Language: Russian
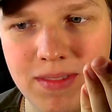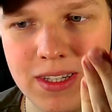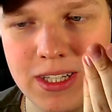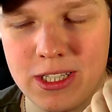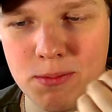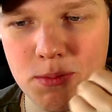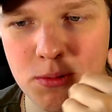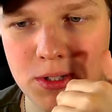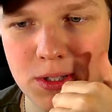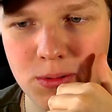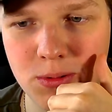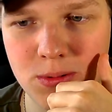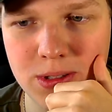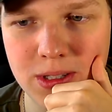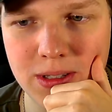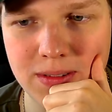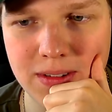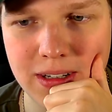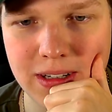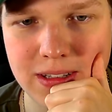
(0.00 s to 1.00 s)
Они же просто
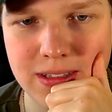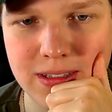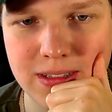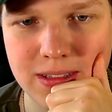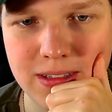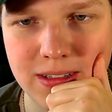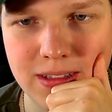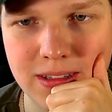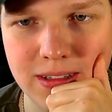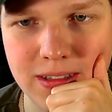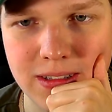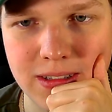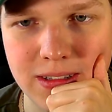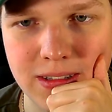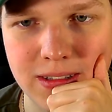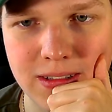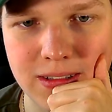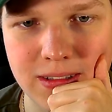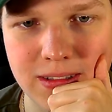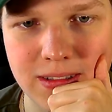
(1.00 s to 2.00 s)
тусовались?
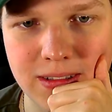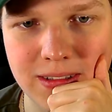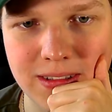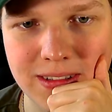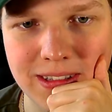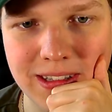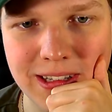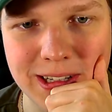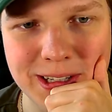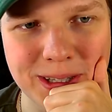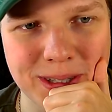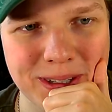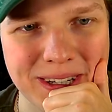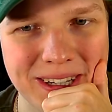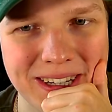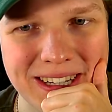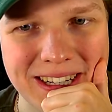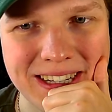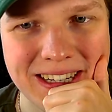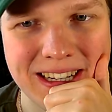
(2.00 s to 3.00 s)
Или что?
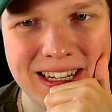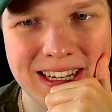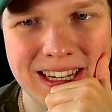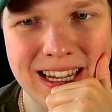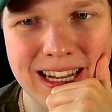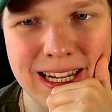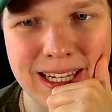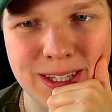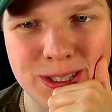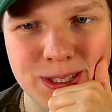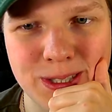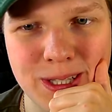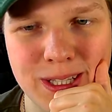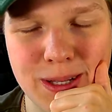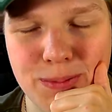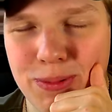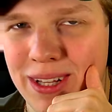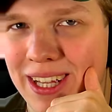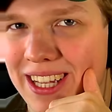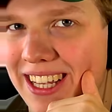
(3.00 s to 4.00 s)
Или то, что
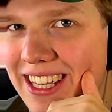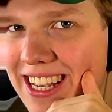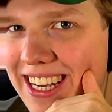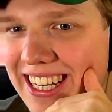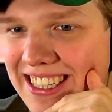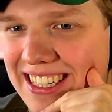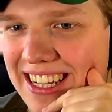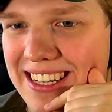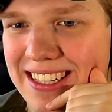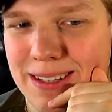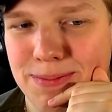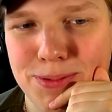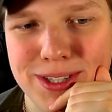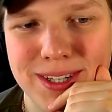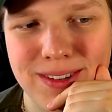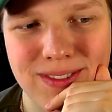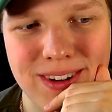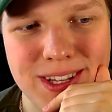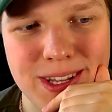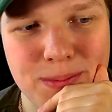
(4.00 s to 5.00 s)
типа они оказали
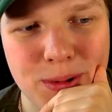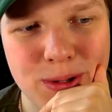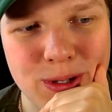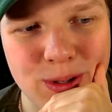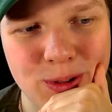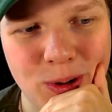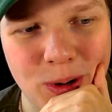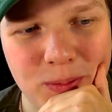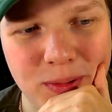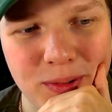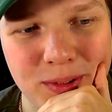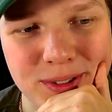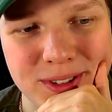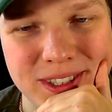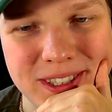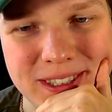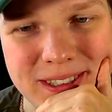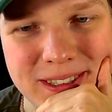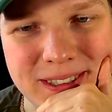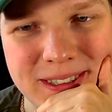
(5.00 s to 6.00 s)
сопротивление против копов?
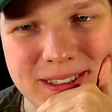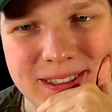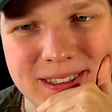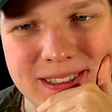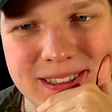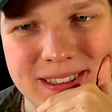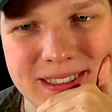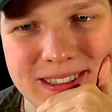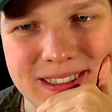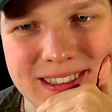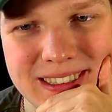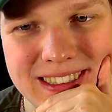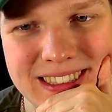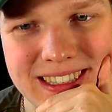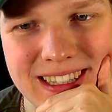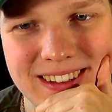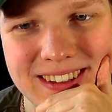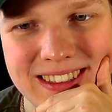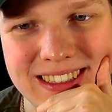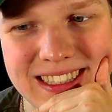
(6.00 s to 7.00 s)

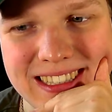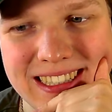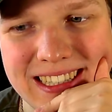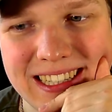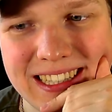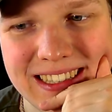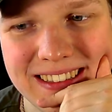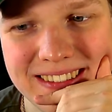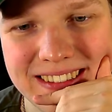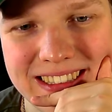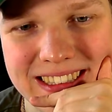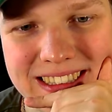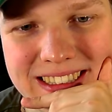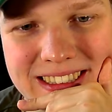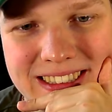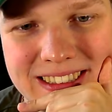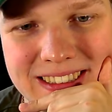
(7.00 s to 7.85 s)
Наверное, из-за этого.